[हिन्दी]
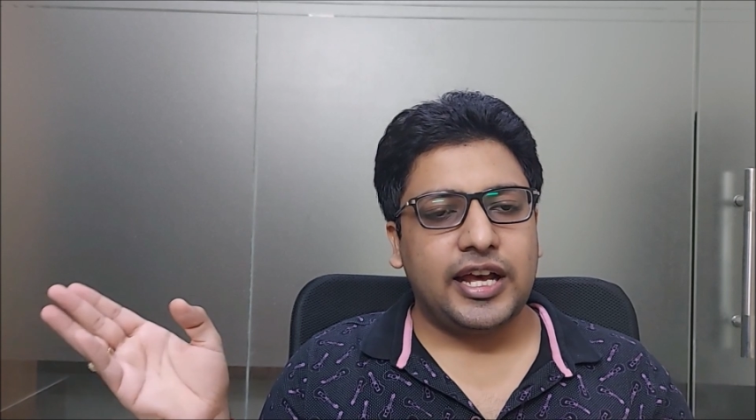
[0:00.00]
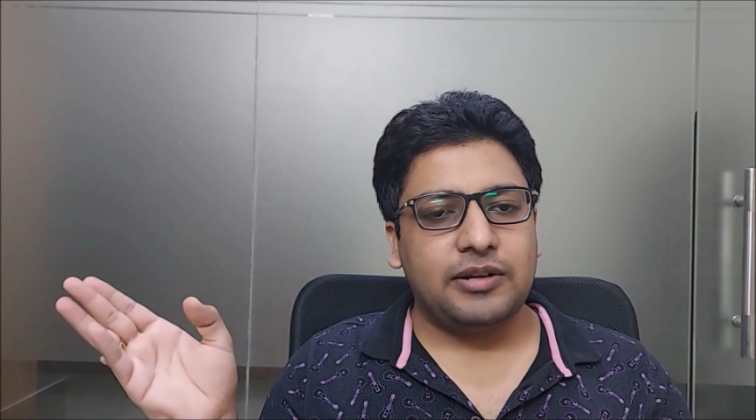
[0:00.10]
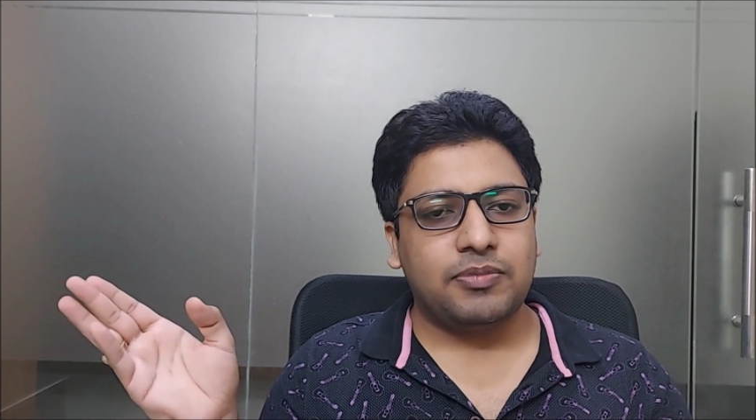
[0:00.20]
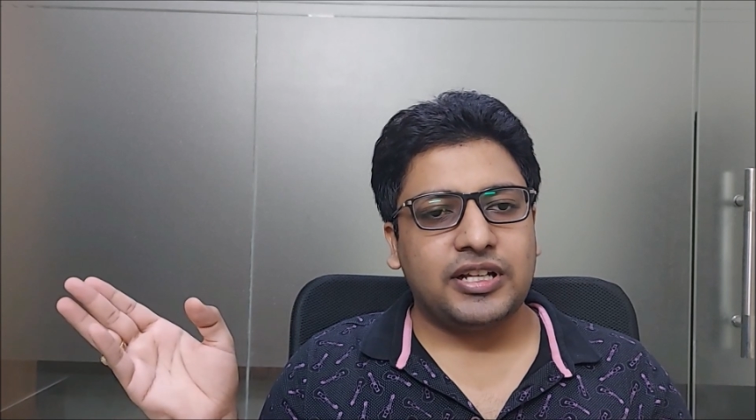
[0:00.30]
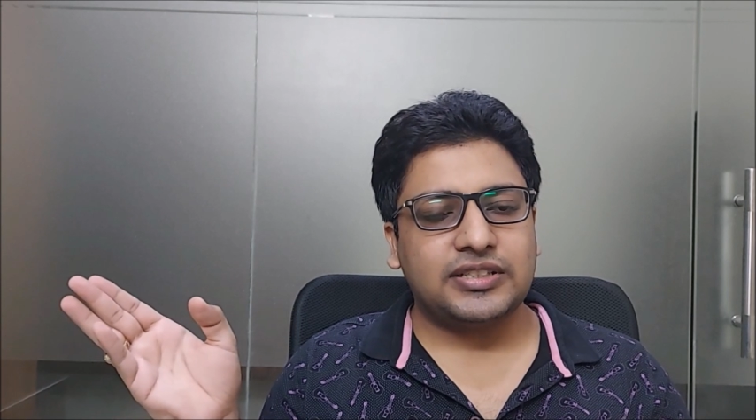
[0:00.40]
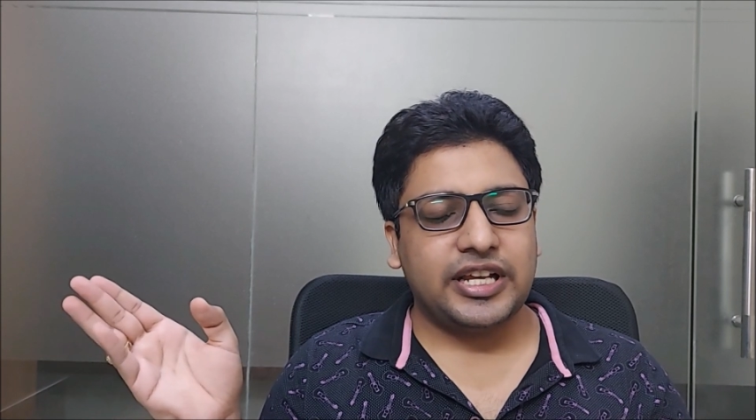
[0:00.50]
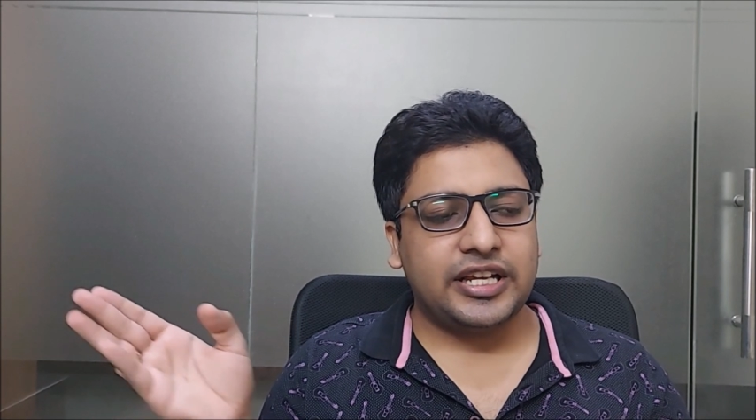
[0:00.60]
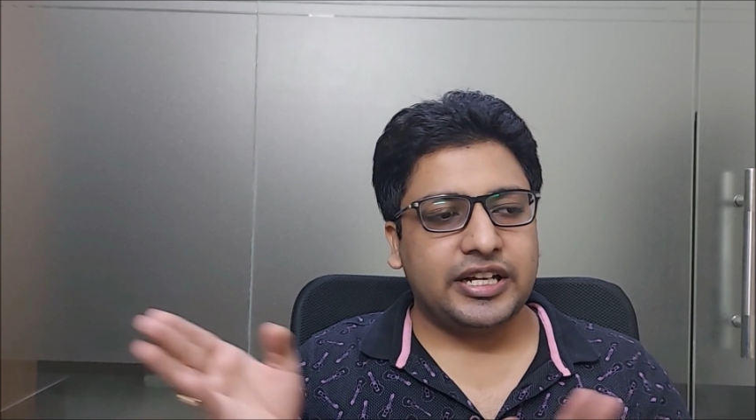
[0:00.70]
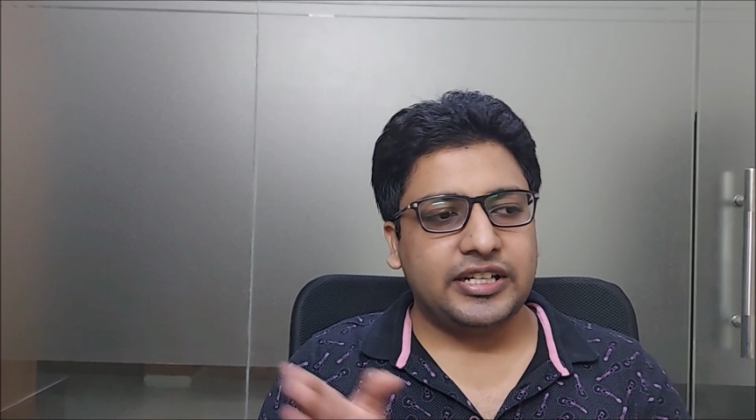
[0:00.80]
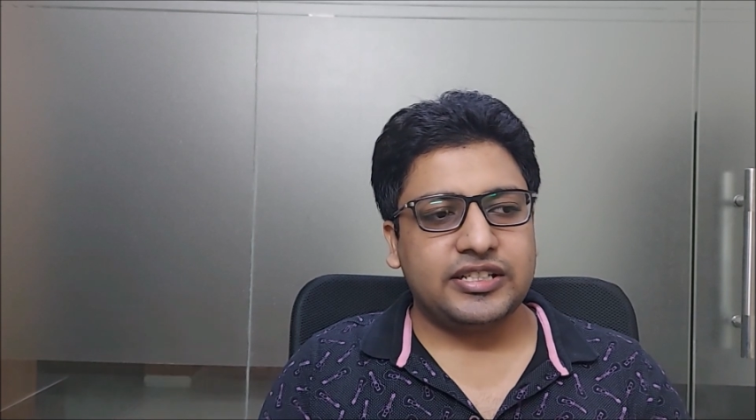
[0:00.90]
एंड प्लस
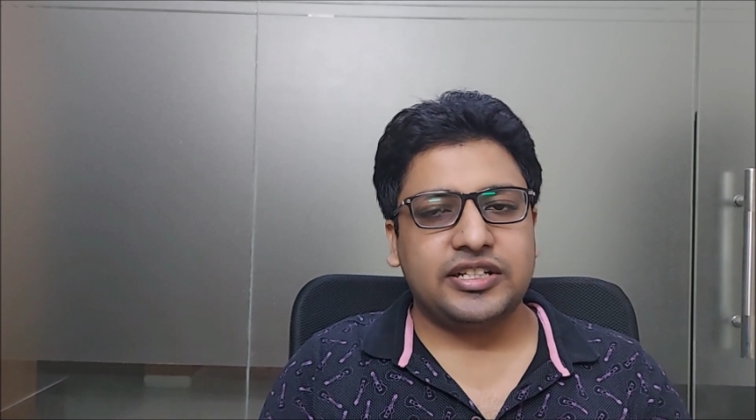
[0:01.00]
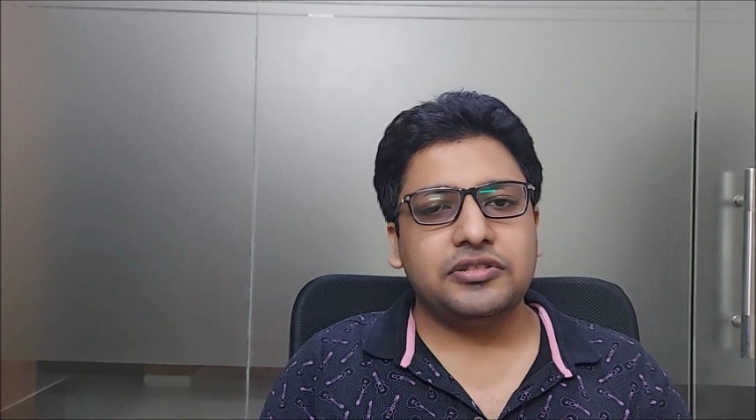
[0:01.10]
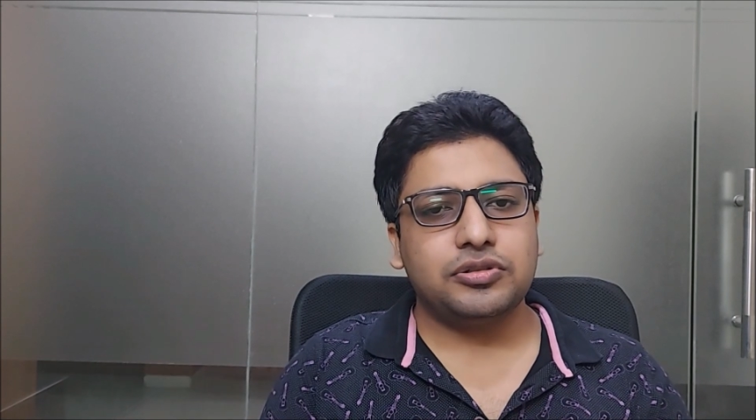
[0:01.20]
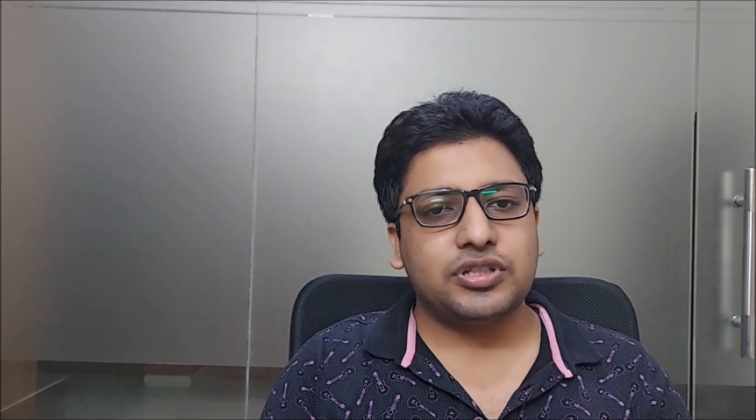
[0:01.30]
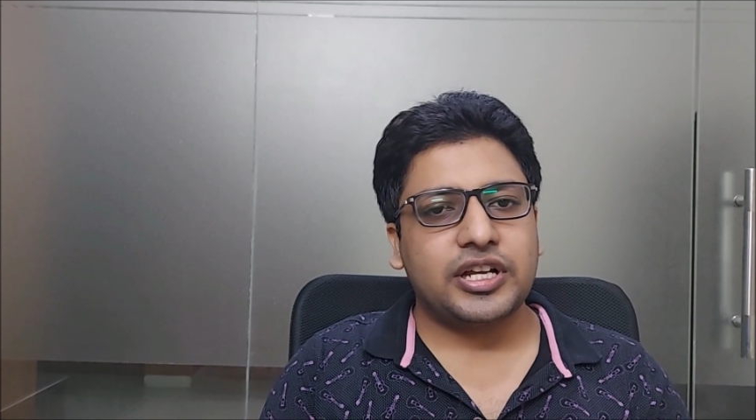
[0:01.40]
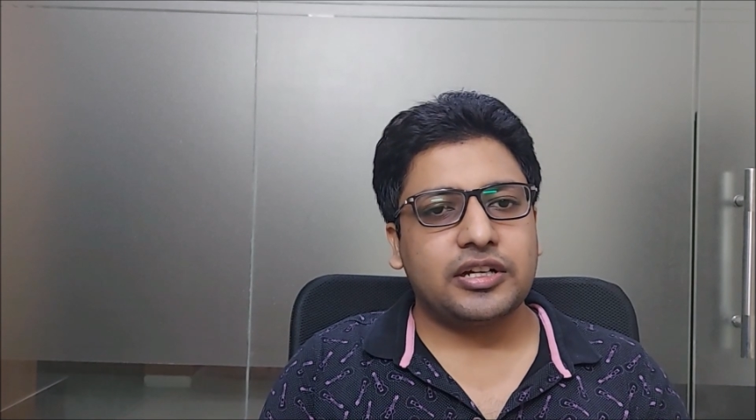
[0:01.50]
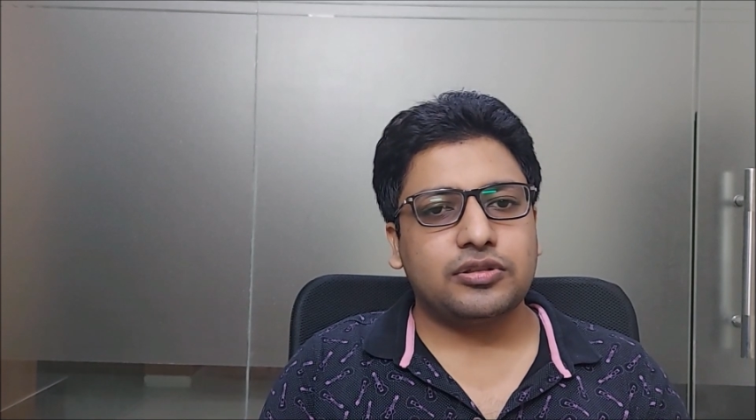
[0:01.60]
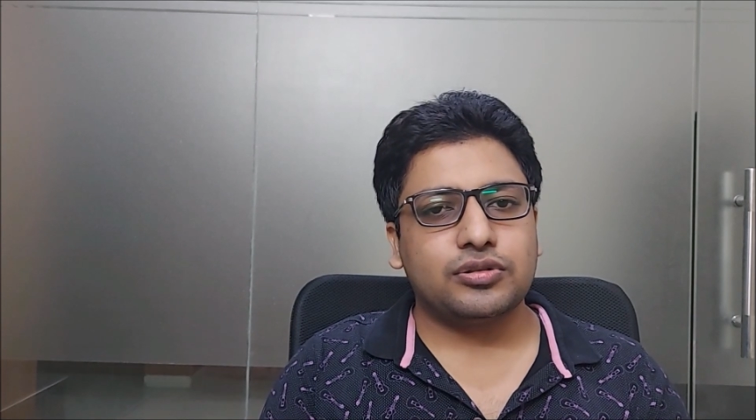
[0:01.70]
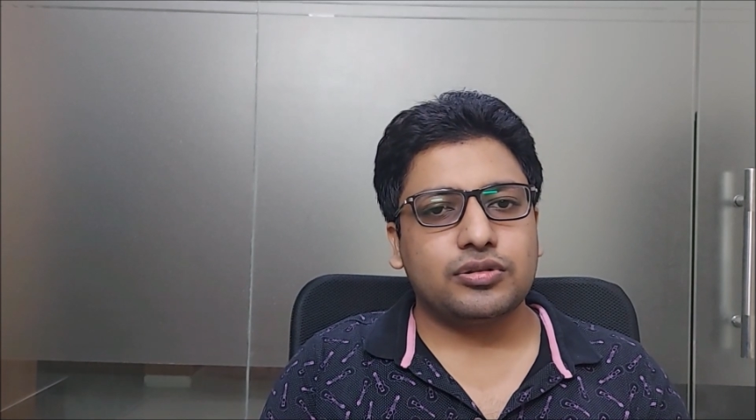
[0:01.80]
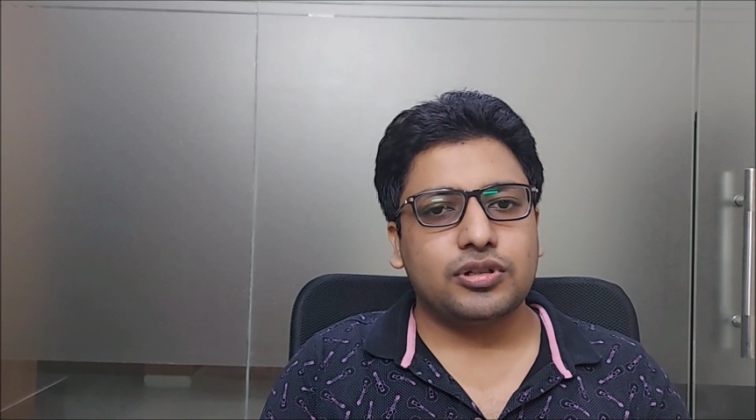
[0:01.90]
एक इंटरचेंज हो जाएगा
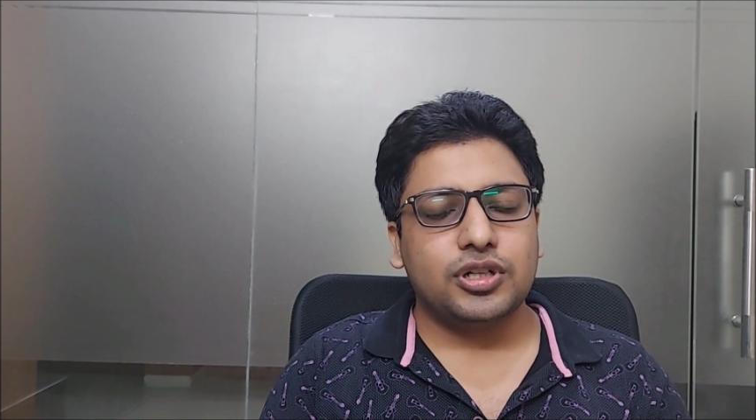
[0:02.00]
तो